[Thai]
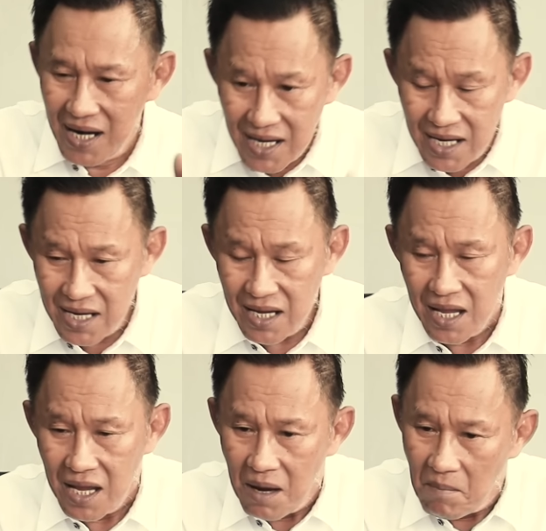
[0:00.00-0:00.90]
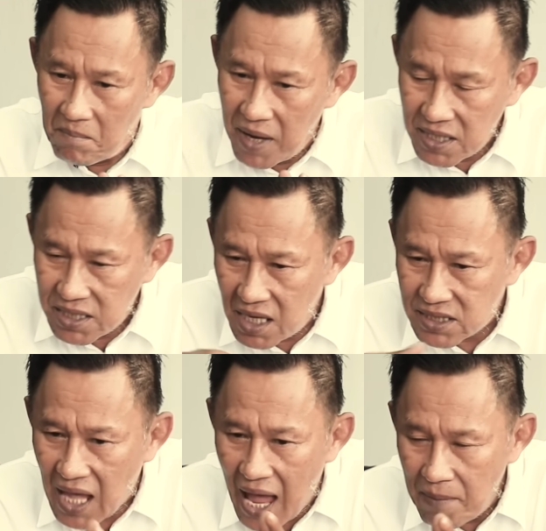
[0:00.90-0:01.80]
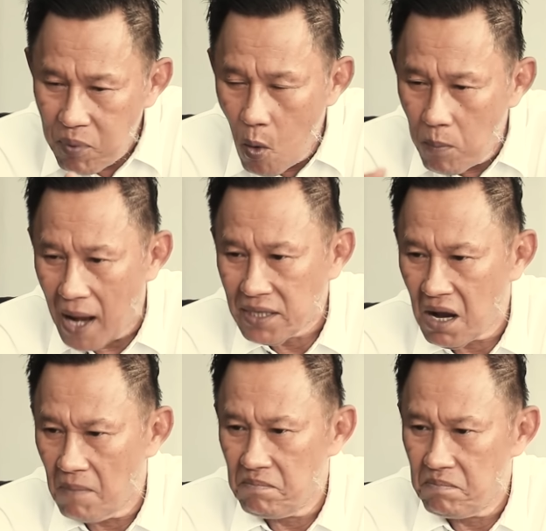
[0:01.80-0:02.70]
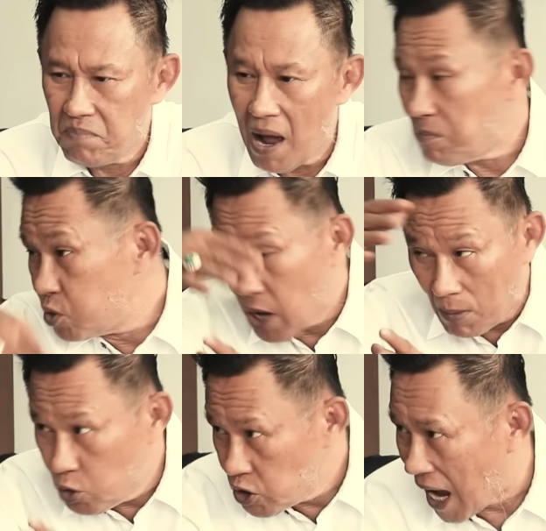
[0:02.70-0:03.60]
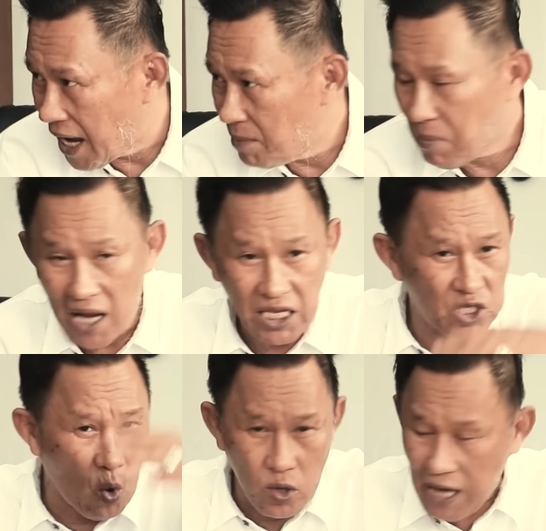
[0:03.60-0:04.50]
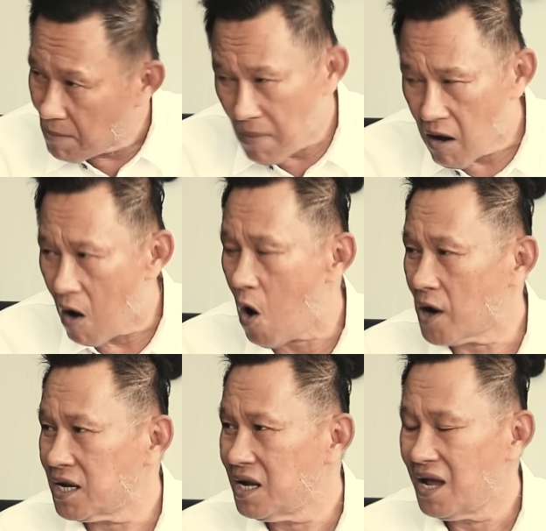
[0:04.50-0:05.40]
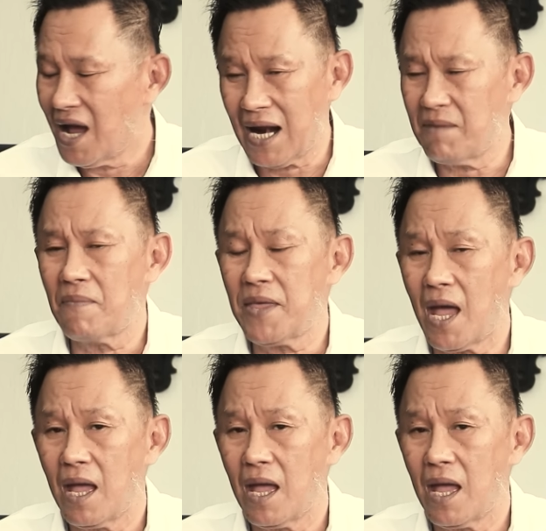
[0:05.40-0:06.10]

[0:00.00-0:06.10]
หรือมีเชื้อสายผูกพันกับพระผู้หลักผู้ใหญ่พระที่โด่งดังมาก่อนอะไรแบบเนี้ย